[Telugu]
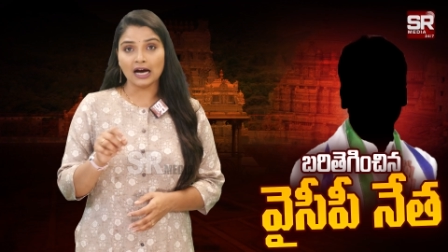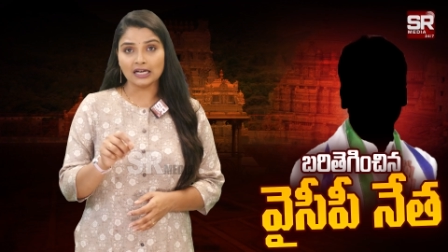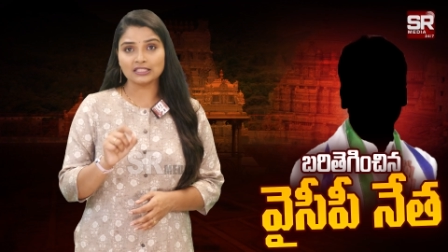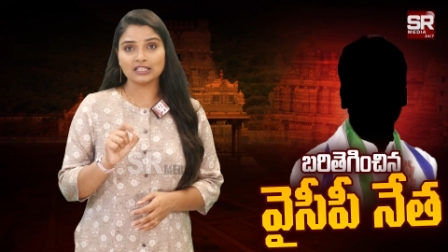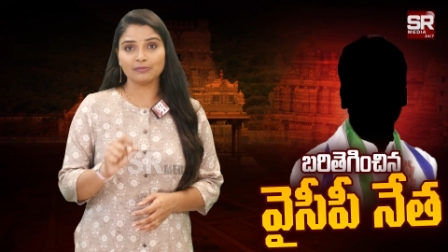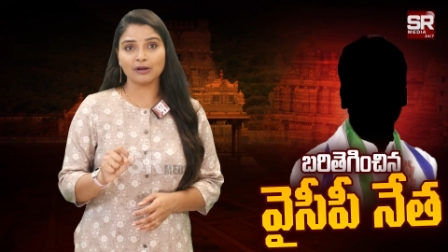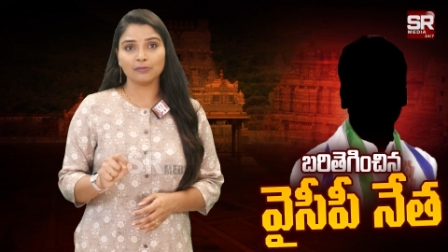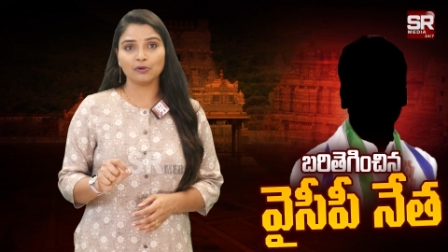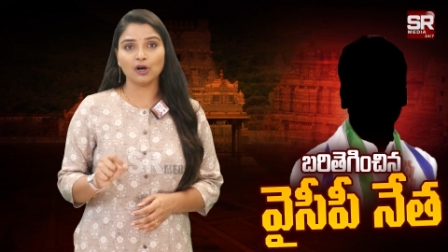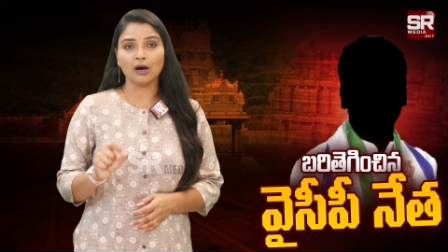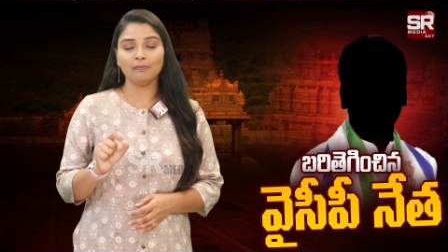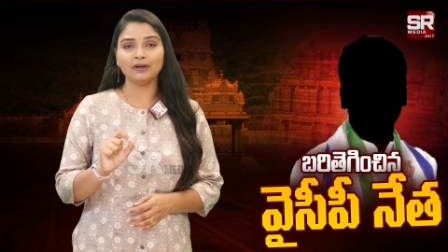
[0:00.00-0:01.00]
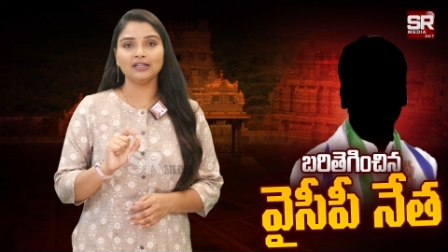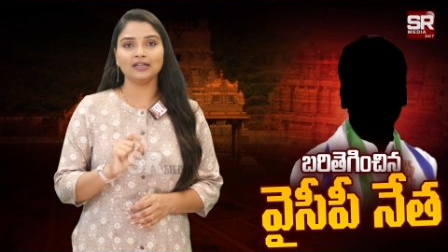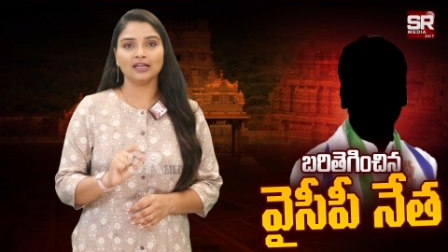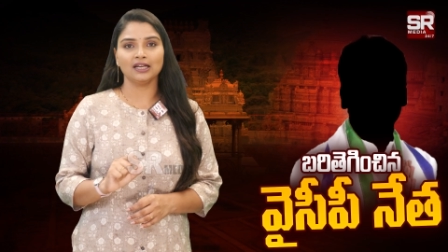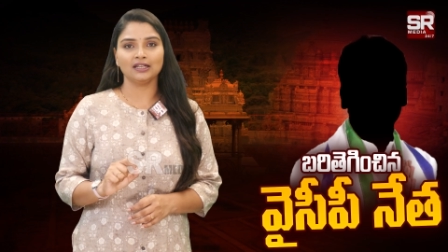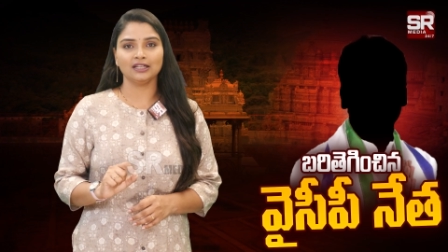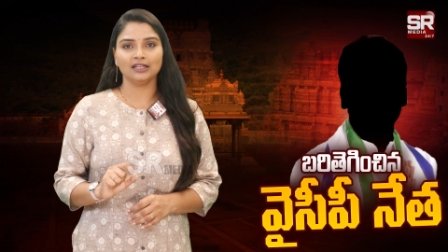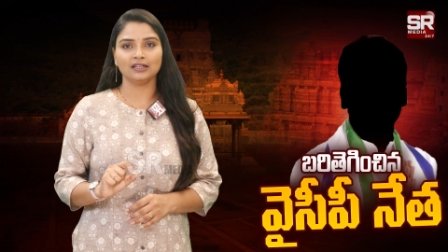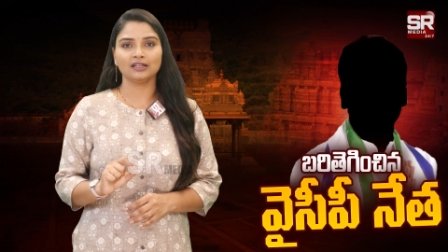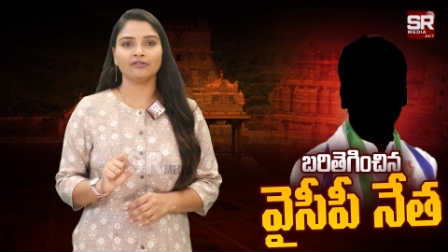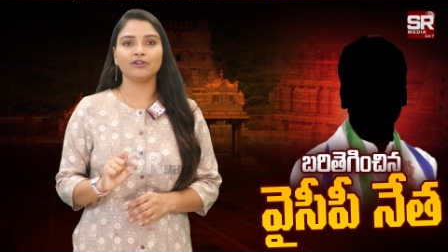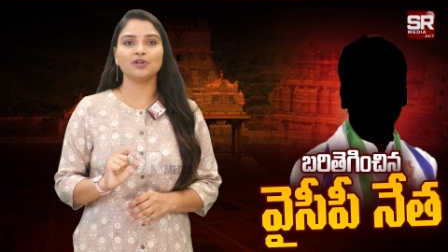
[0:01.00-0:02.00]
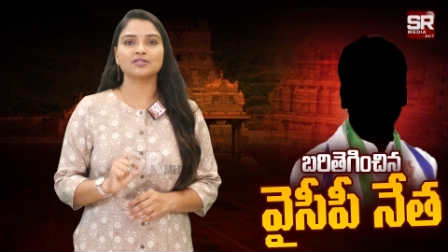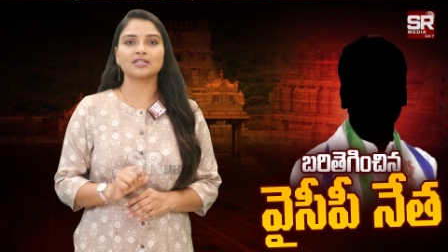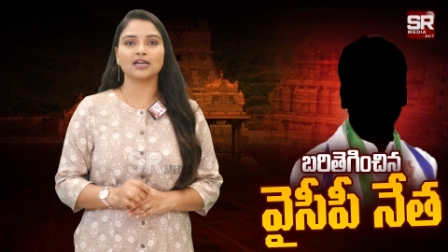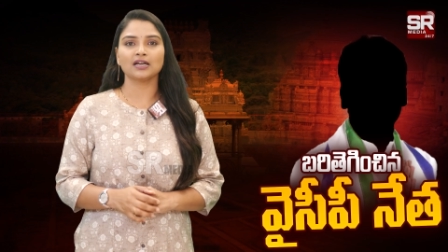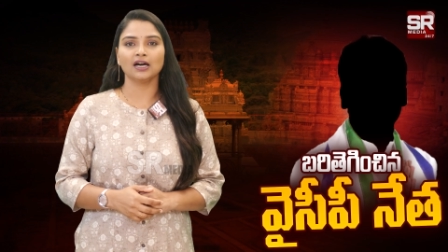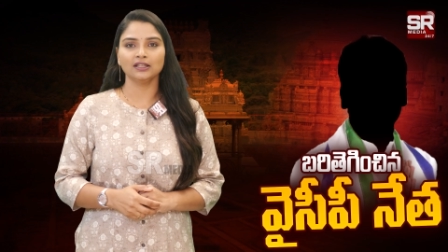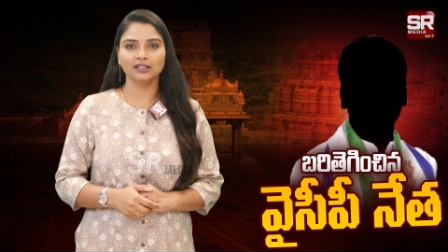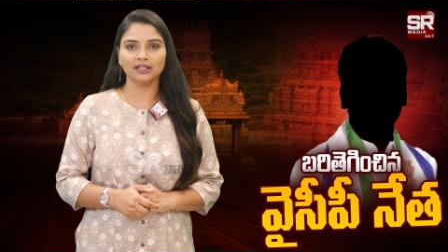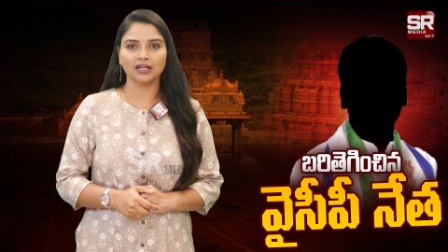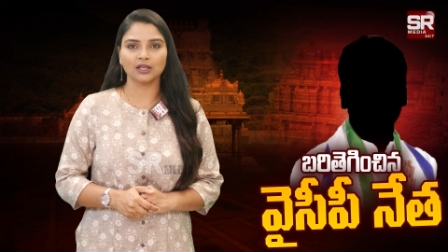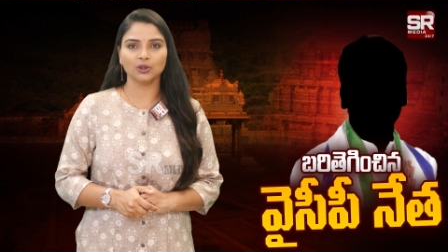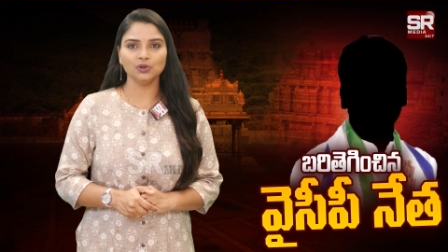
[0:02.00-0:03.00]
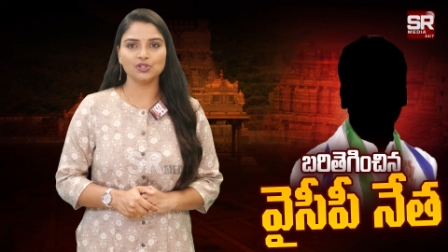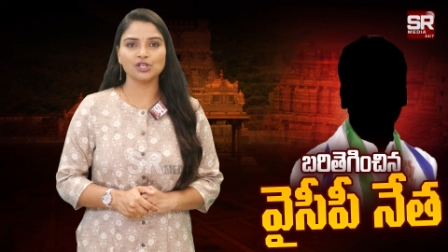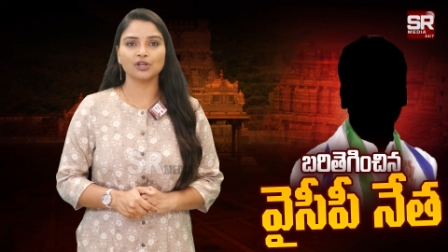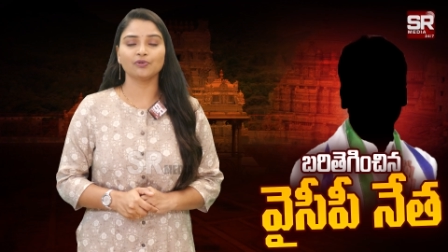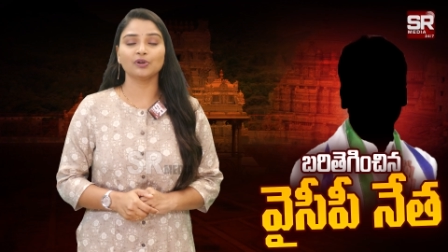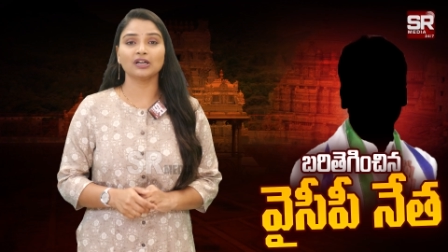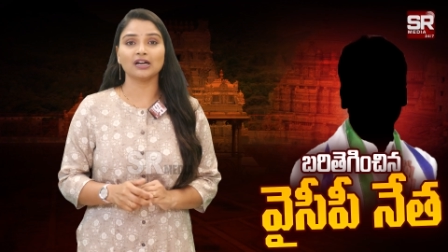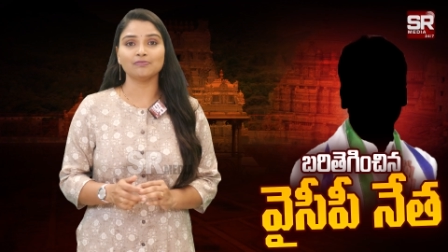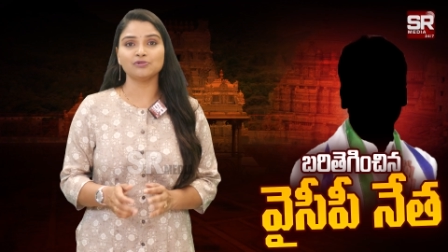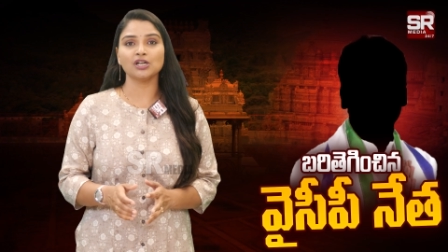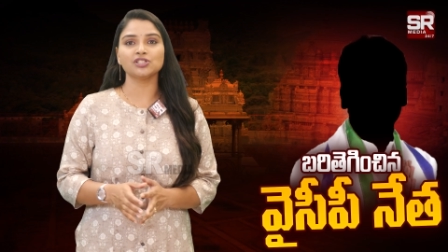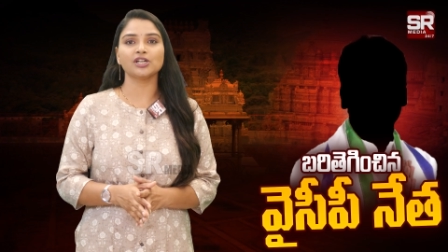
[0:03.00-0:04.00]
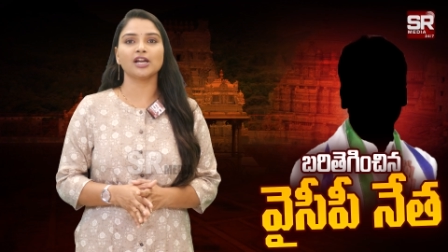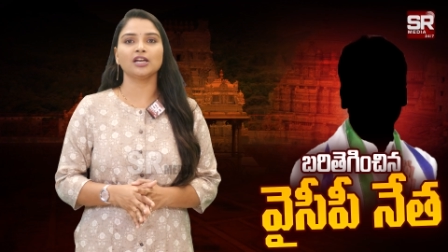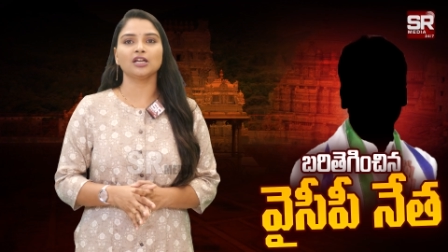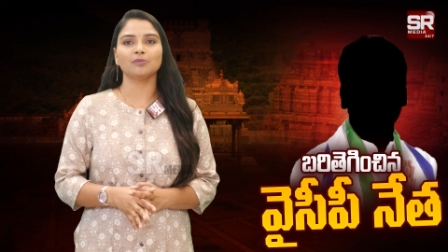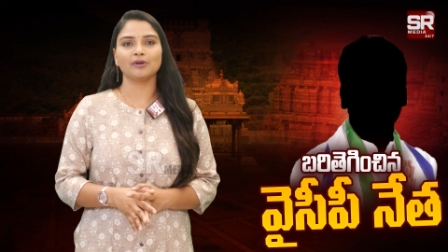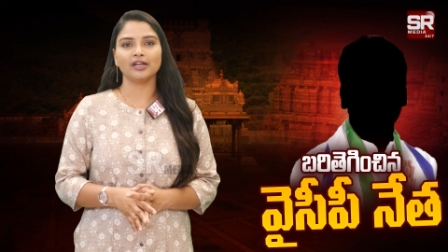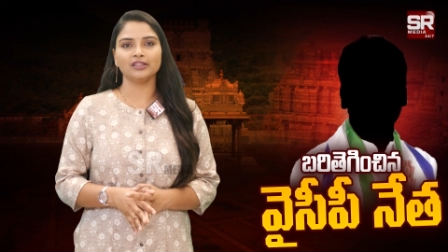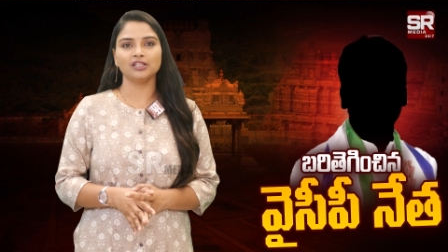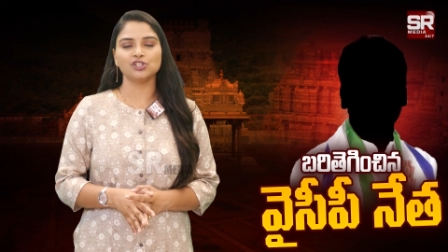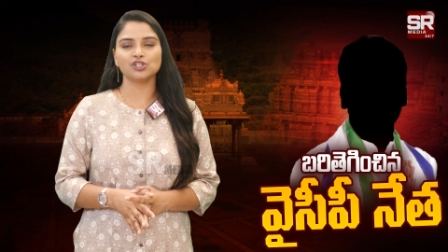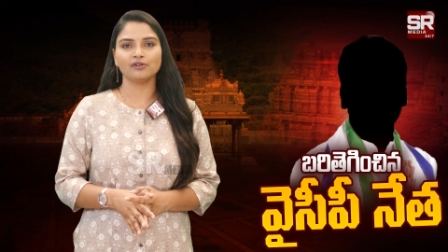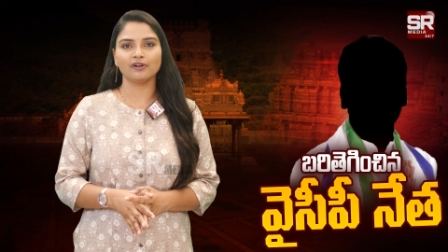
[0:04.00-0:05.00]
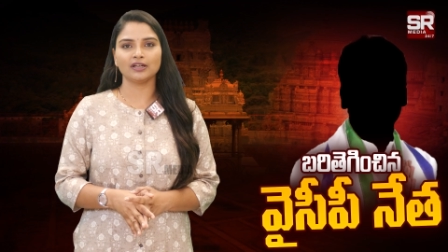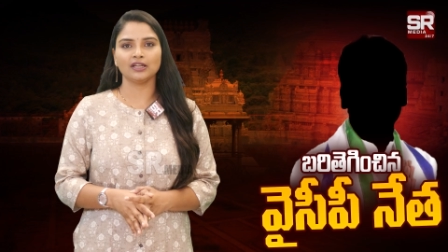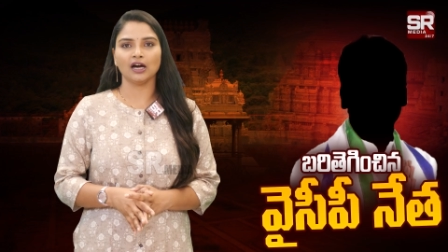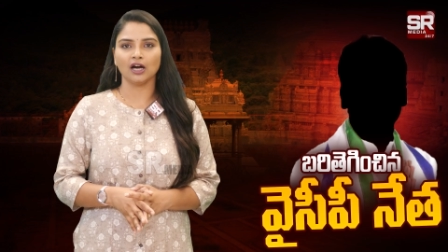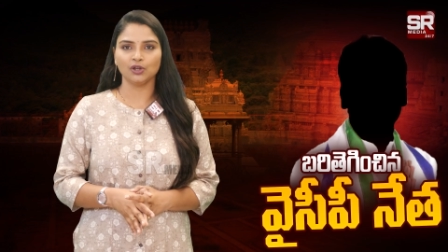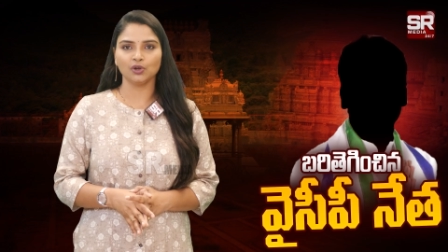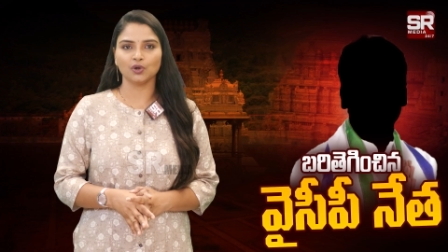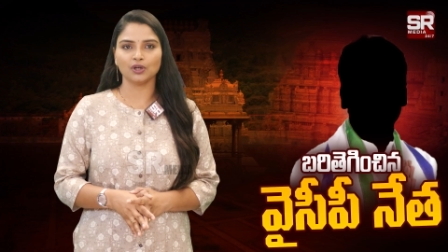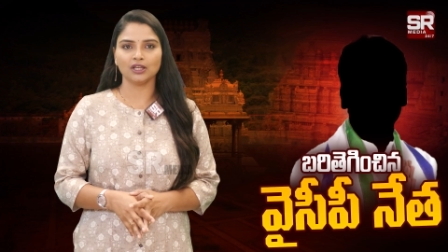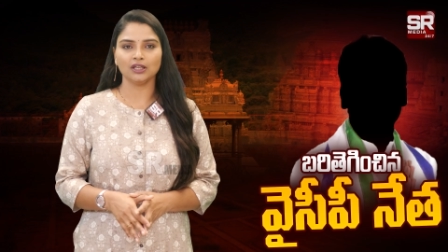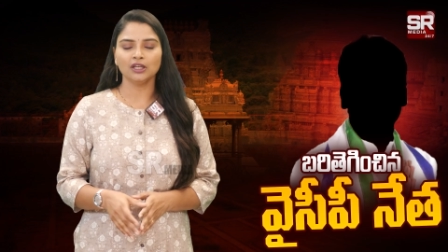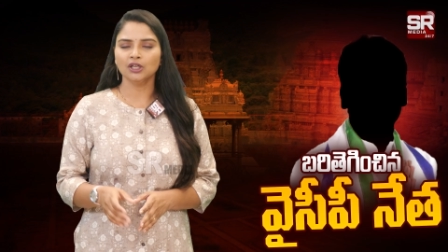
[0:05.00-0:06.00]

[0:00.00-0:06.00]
ఆ సమయంలో అప్పటి కలెక్టర్ రెవెన్యూ శాఖ అధికారులు చెరువును కబ్జా చేయడానికి ప్రయత్నించిన వారిని అడ్డుకొని